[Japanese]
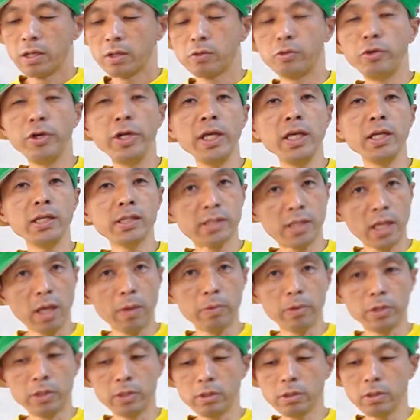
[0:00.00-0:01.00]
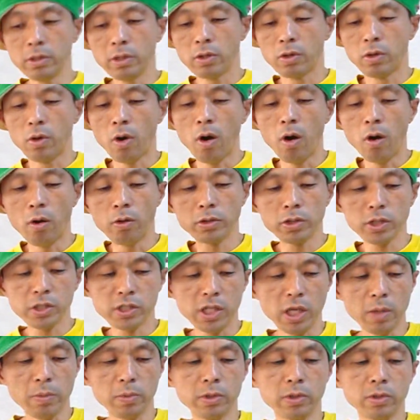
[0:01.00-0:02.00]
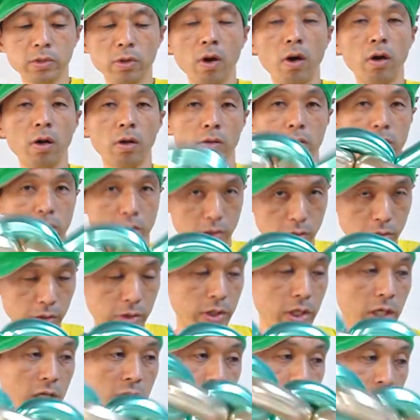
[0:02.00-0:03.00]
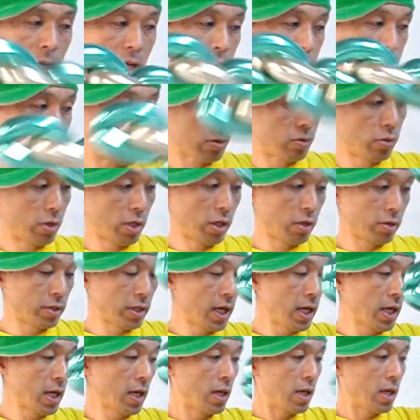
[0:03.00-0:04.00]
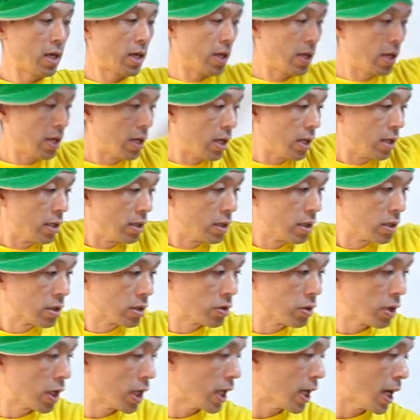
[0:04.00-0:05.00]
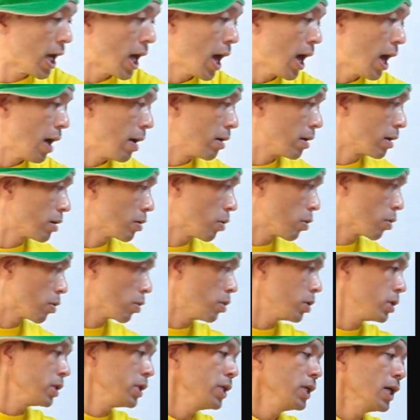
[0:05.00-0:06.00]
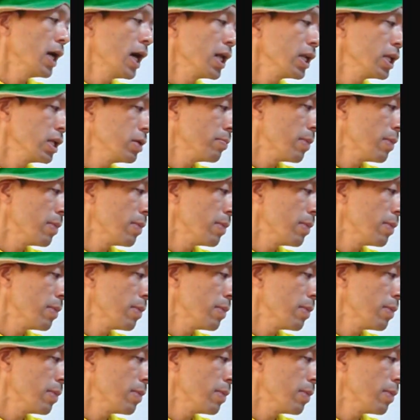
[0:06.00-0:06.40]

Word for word: グリーン7ゴールド7を作っていきますこれをねそれがここにあり